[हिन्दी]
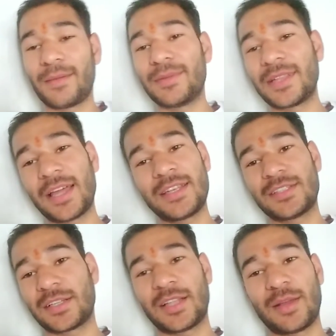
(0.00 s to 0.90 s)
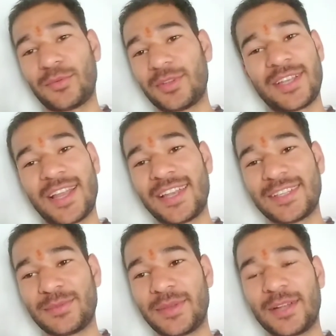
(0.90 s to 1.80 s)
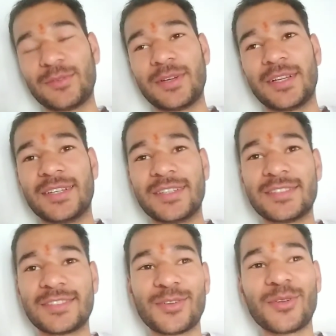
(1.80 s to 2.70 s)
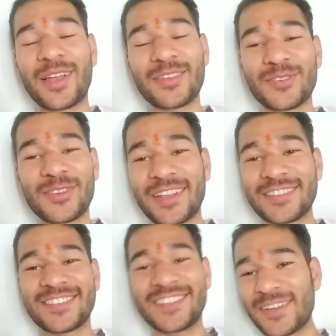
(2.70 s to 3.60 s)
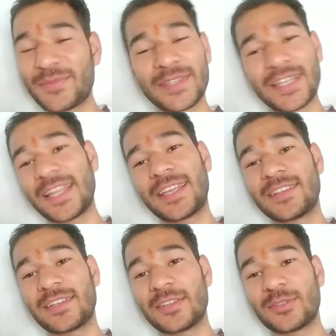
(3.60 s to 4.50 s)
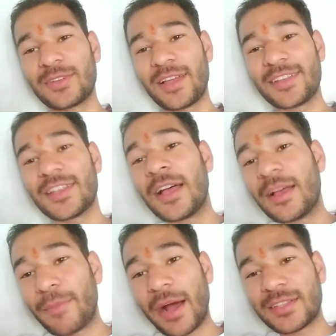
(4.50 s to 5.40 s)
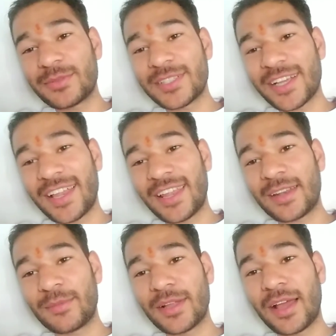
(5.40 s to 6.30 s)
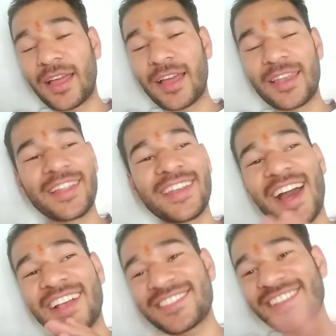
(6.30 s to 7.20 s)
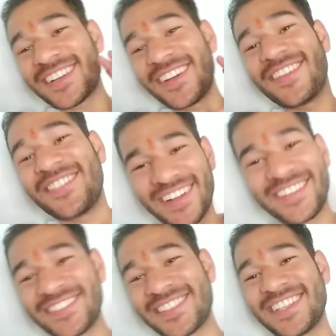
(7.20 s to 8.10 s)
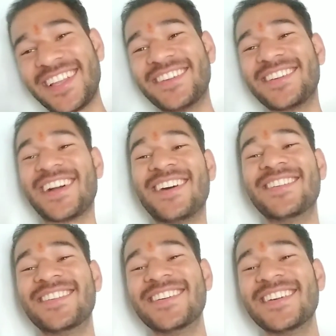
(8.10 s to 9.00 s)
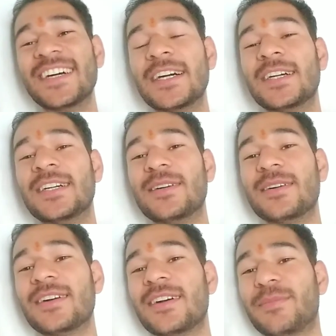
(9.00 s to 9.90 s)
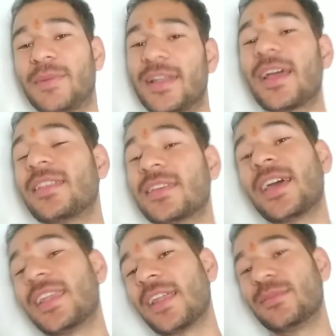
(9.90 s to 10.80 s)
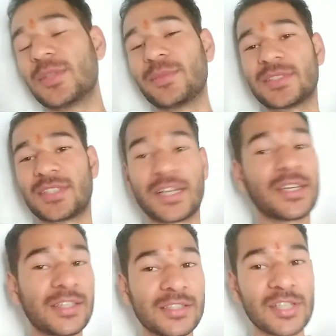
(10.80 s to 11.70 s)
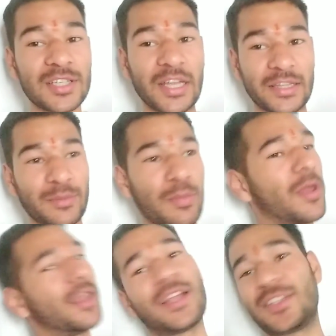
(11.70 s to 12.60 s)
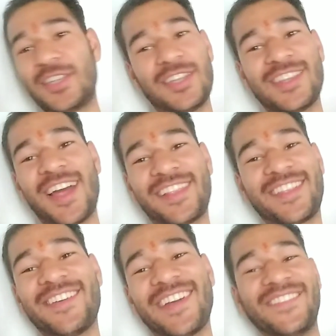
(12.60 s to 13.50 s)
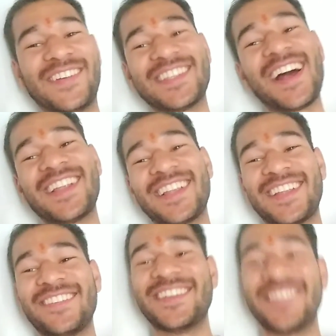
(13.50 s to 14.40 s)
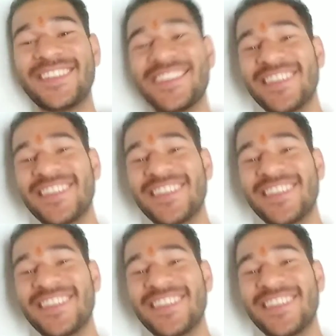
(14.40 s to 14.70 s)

बता नहीं सकता आपको इतना आलस भरा हुआ सोना सोना सोना पता नहीं कितना सोना पाँच बजे का अलार्म लगाया लेकिन आज तक कभी पाँच बजे नहीं उठाओ पर ऐसा अलार्म जब बजता ना नींद चली जाती फिर अच्छी नींद आती है भाई मज़ा आ जाता फिर तो